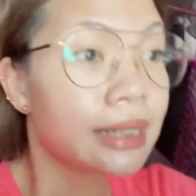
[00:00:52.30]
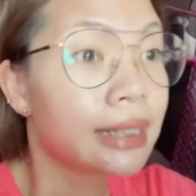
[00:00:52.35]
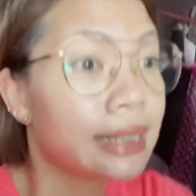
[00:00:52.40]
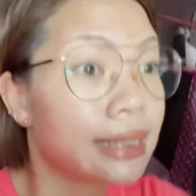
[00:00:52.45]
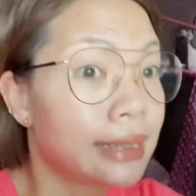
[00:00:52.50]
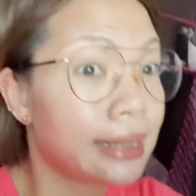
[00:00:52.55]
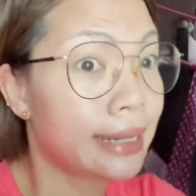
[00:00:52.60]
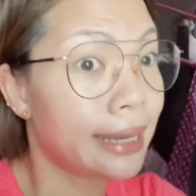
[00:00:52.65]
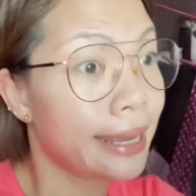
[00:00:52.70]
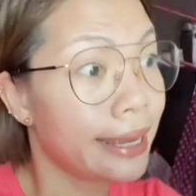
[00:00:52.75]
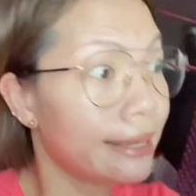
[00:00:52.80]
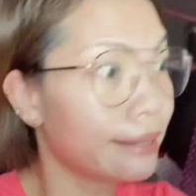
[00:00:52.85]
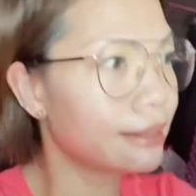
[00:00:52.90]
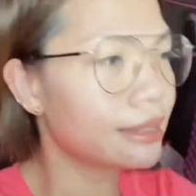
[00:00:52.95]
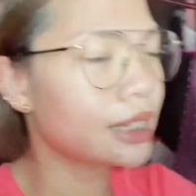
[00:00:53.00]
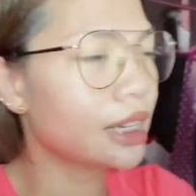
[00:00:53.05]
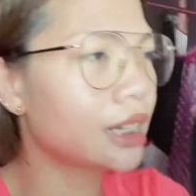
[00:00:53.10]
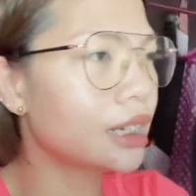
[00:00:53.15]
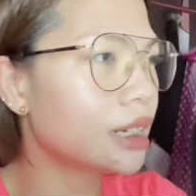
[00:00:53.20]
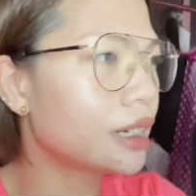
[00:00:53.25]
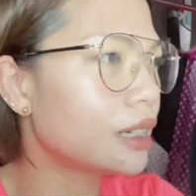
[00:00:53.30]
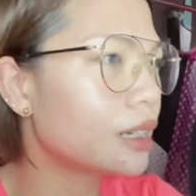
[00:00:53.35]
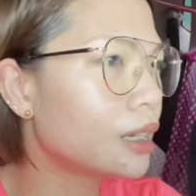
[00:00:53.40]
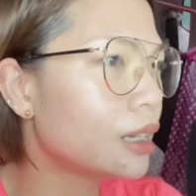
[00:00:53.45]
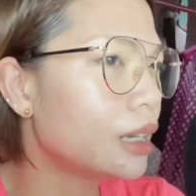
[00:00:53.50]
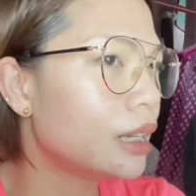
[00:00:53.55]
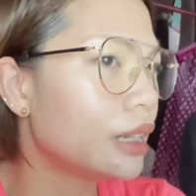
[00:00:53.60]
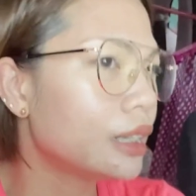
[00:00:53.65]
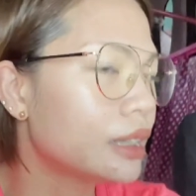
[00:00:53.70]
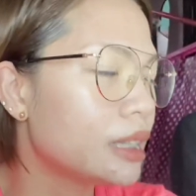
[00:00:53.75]
late
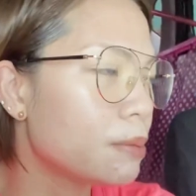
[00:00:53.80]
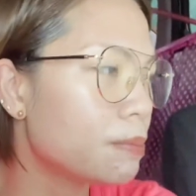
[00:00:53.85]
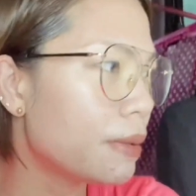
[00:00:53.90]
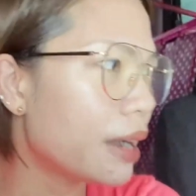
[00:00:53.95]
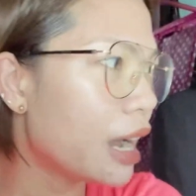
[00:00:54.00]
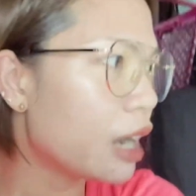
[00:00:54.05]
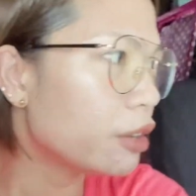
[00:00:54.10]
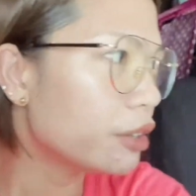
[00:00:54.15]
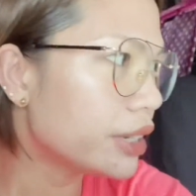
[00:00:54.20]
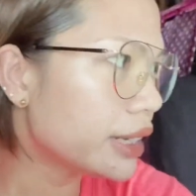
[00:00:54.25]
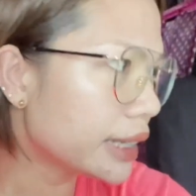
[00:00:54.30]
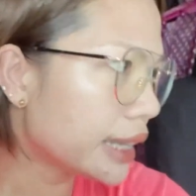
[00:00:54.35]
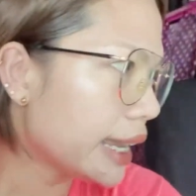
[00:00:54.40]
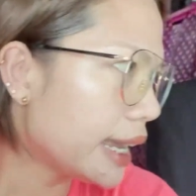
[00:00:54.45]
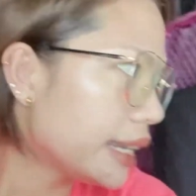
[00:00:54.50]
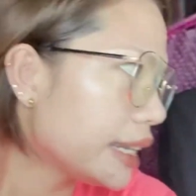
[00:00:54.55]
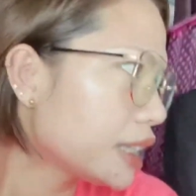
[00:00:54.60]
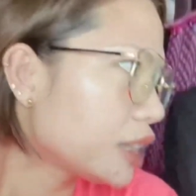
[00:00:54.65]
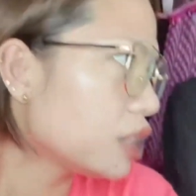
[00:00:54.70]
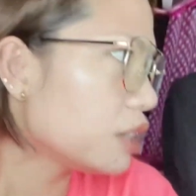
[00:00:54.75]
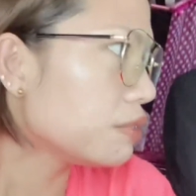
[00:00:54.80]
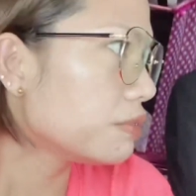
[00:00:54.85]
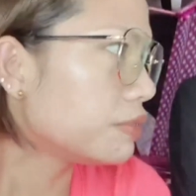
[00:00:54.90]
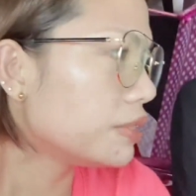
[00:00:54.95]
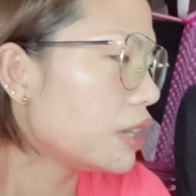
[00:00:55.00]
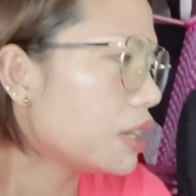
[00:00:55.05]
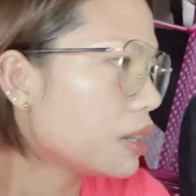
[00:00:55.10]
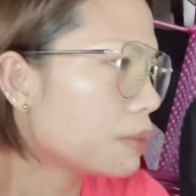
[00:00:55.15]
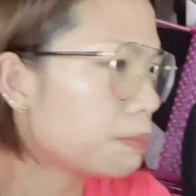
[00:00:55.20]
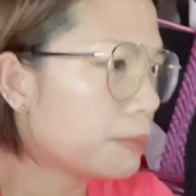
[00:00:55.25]
Di ba ako nag edit ng
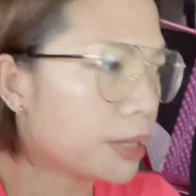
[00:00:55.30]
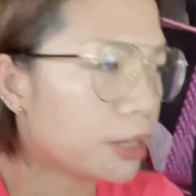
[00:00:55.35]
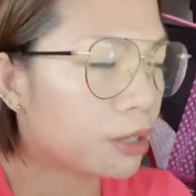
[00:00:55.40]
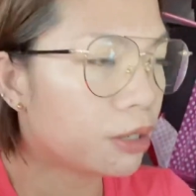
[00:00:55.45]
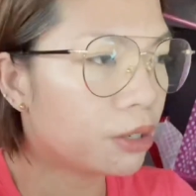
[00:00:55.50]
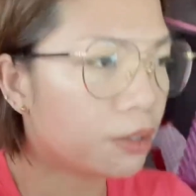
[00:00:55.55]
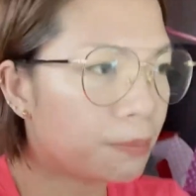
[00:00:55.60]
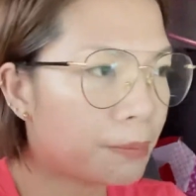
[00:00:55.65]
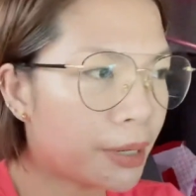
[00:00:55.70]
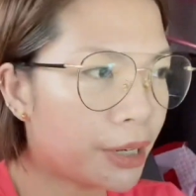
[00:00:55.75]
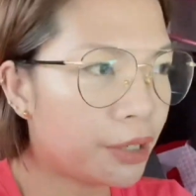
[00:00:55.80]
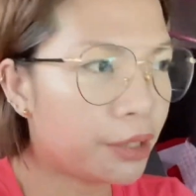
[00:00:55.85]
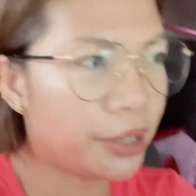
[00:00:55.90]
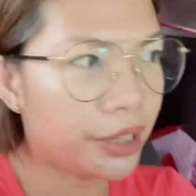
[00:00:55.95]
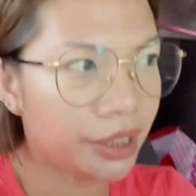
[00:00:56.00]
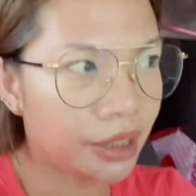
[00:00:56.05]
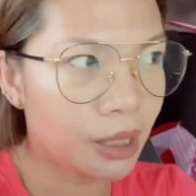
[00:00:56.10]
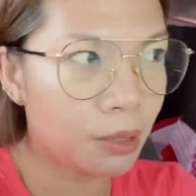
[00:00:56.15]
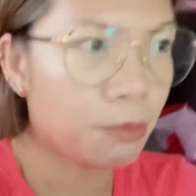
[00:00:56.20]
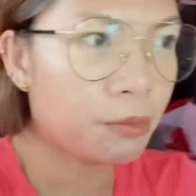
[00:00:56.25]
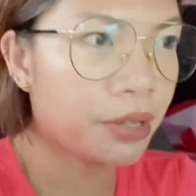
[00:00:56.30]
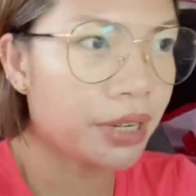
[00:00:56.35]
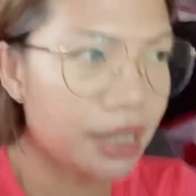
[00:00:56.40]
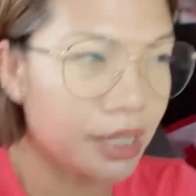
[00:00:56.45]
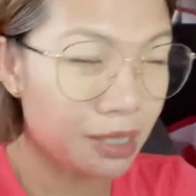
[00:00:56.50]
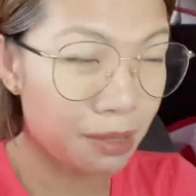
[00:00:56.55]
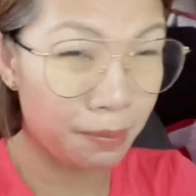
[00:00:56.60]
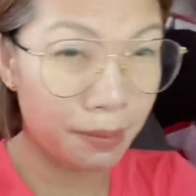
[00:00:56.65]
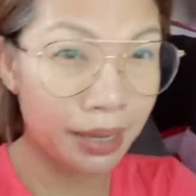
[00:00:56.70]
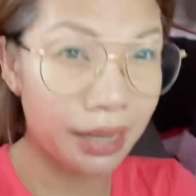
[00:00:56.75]
vlog pero priority muna
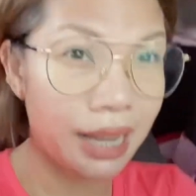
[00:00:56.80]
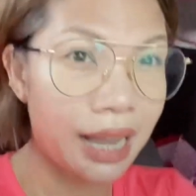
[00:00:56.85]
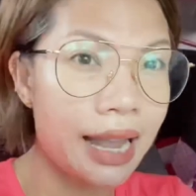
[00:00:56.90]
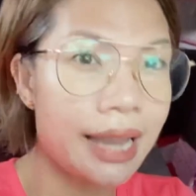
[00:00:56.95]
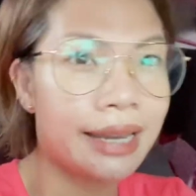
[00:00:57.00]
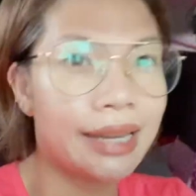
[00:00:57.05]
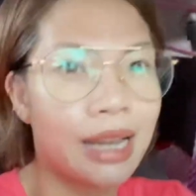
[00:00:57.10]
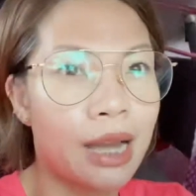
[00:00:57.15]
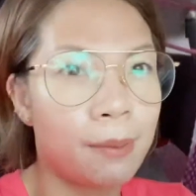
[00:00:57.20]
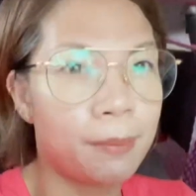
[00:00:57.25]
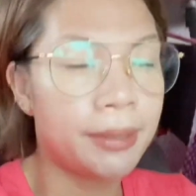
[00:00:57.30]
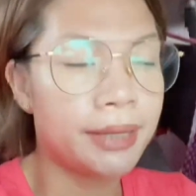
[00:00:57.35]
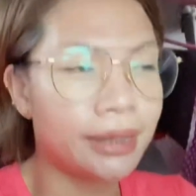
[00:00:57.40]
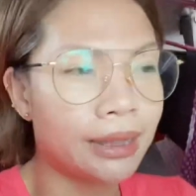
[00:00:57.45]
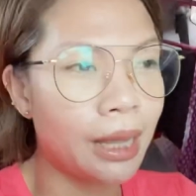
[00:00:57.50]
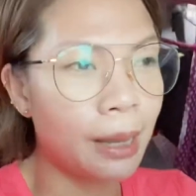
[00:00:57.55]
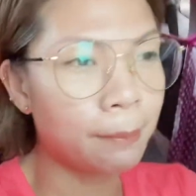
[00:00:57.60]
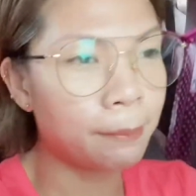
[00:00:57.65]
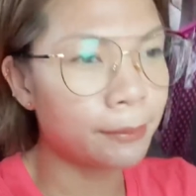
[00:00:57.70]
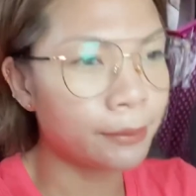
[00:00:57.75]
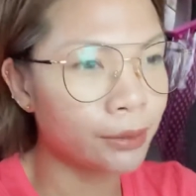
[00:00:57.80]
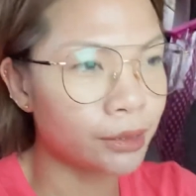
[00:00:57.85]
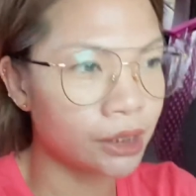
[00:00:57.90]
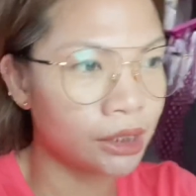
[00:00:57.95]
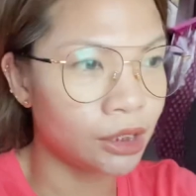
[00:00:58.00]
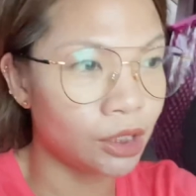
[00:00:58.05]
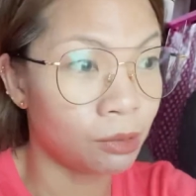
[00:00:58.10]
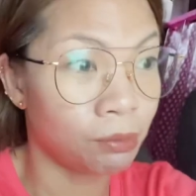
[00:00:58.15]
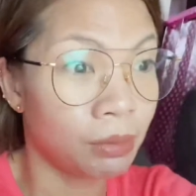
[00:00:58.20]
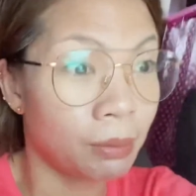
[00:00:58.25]
is pagkain namin. Tapos
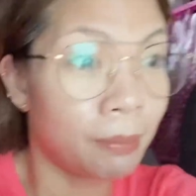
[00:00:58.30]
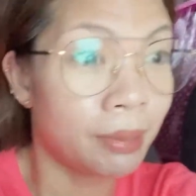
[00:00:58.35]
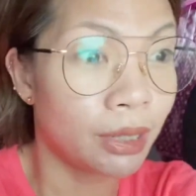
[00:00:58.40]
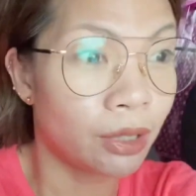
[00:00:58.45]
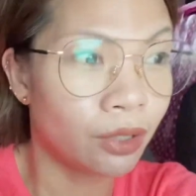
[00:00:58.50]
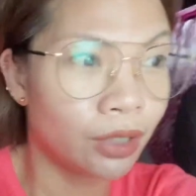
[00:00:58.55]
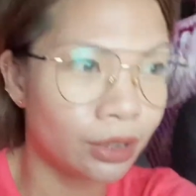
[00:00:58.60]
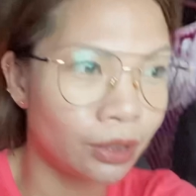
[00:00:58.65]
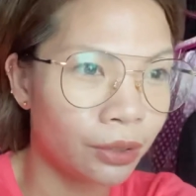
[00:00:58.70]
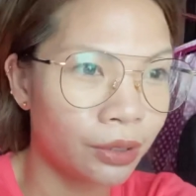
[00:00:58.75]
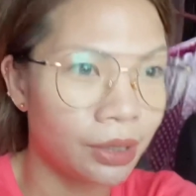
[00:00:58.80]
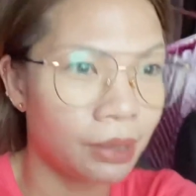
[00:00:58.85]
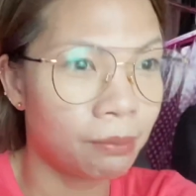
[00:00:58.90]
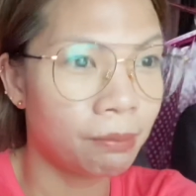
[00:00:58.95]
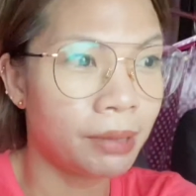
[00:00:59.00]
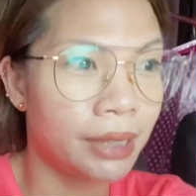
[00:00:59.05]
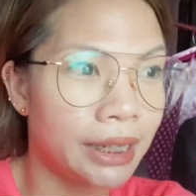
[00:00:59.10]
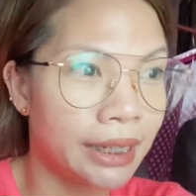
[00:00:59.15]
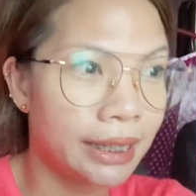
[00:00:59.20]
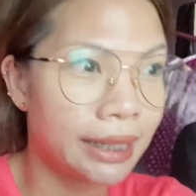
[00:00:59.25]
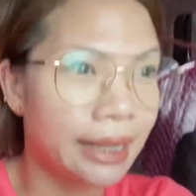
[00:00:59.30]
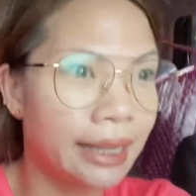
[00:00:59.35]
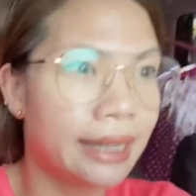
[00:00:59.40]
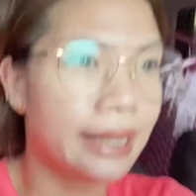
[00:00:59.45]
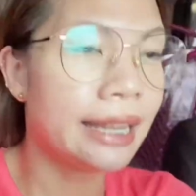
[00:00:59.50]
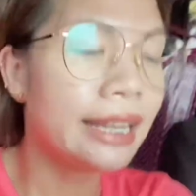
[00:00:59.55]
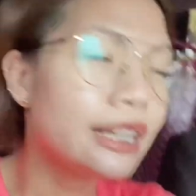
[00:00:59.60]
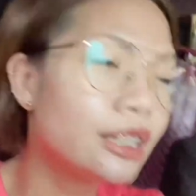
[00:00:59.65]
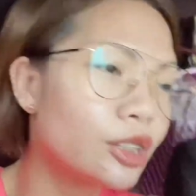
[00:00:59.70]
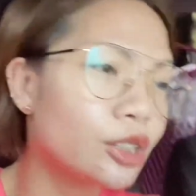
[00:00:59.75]
yun, babalik ulit ako ng barangay
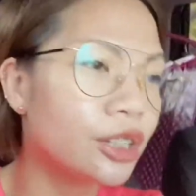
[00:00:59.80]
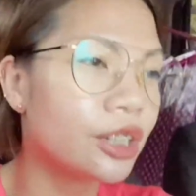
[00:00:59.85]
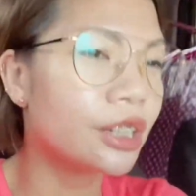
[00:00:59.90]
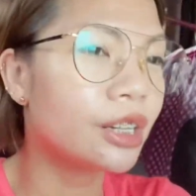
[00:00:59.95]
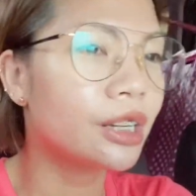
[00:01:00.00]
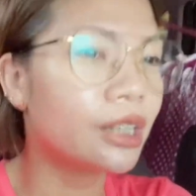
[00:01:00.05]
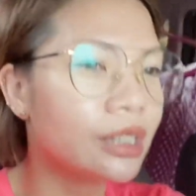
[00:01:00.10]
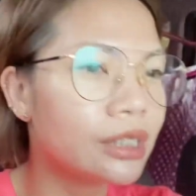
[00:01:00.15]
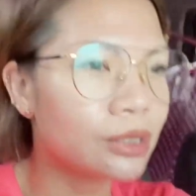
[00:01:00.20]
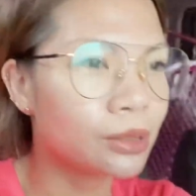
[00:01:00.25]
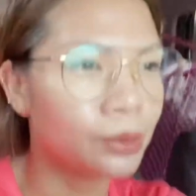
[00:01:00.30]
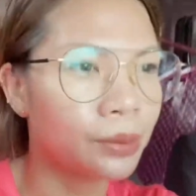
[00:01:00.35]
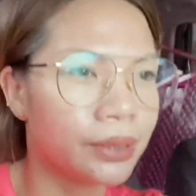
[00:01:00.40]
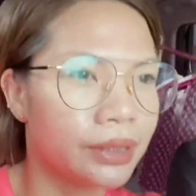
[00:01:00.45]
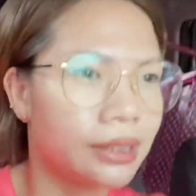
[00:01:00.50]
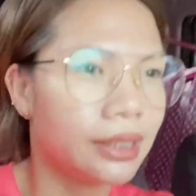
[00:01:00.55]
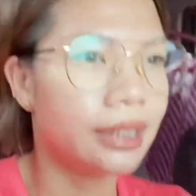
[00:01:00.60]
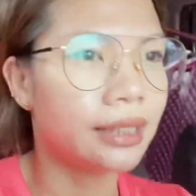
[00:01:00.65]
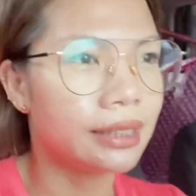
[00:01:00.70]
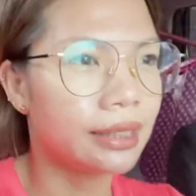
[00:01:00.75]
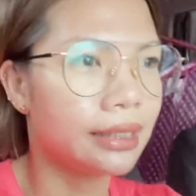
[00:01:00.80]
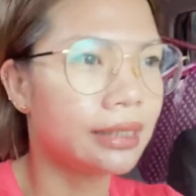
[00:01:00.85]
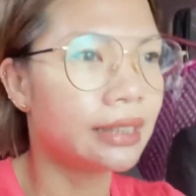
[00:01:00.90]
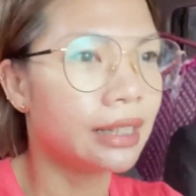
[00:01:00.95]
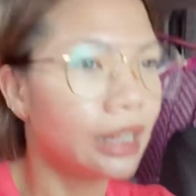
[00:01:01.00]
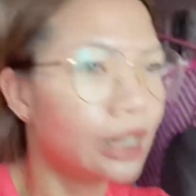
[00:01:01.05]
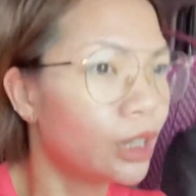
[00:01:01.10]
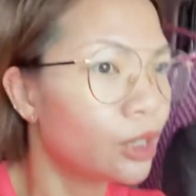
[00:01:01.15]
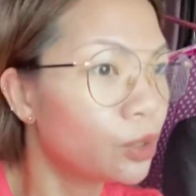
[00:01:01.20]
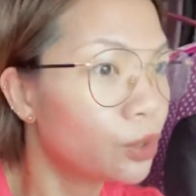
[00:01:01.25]
later. So excited
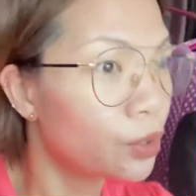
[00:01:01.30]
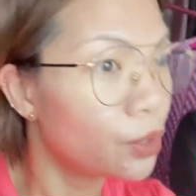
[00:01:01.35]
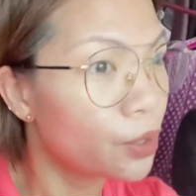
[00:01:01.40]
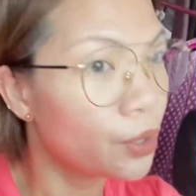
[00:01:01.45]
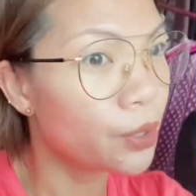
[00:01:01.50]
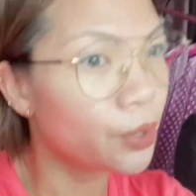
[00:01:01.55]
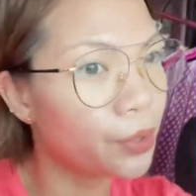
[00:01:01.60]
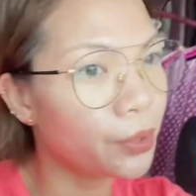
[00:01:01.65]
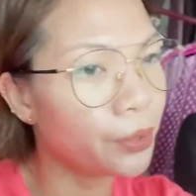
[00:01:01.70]
na ako.